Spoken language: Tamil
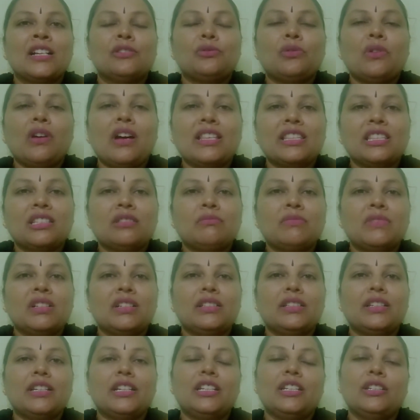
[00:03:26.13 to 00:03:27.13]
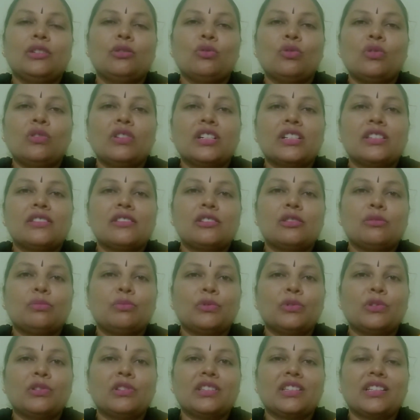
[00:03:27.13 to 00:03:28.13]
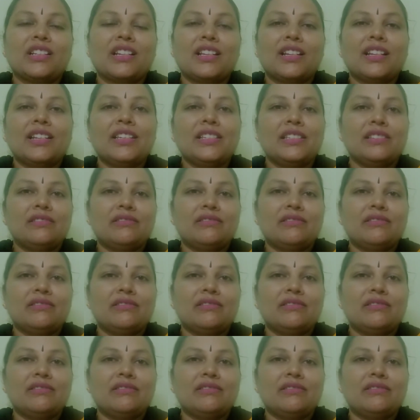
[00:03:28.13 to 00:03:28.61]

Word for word: ஸோ அந்த மாதிரி நோகடிச்சிட்டு போனதுனால